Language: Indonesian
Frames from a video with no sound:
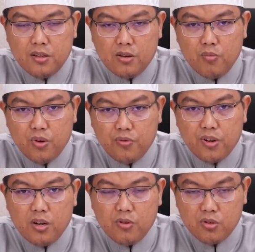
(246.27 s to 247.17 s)
Rabbi
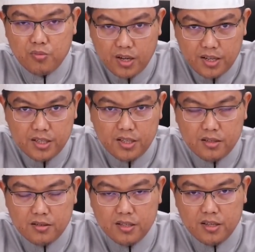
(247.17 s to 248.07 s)
ufirli wa tubu alaiya.
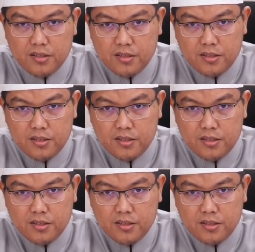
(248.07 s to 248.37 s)
Ya.